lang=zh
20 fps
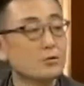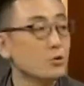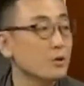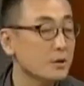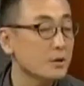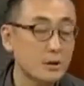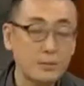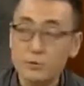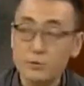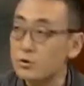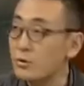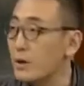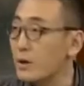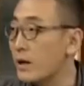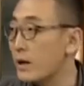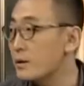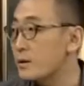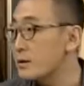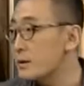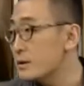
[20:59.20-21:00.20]
所以他们说
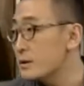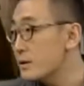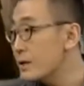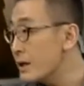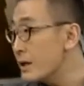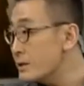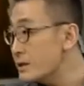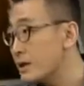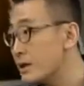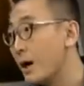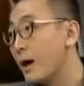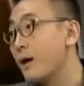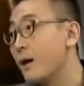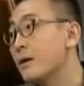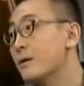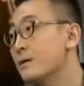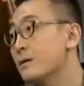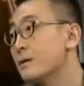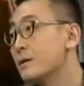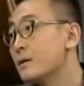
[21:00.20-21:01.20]
呀，这个演讲
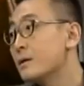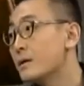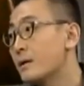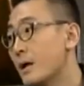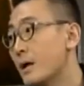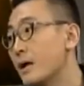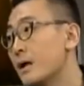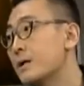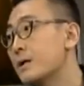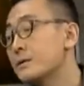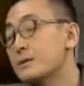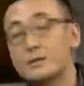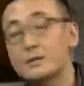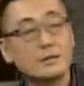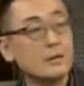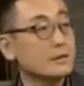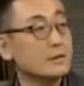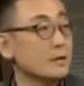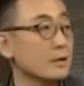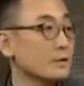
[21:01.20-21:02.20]
看来是
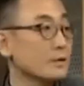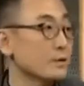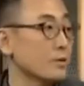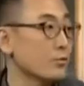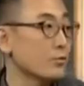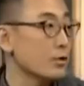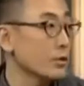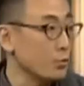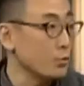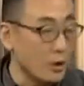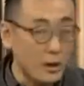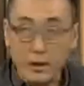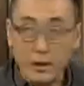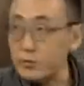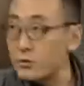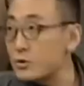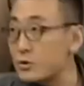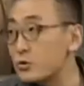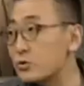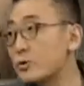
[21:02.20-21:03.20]
现在社会越
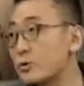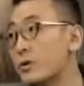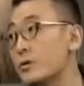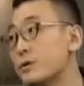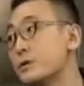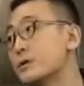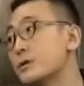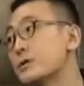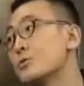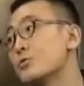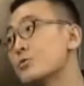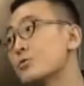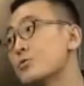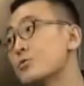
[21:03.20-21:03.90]
来越需要的一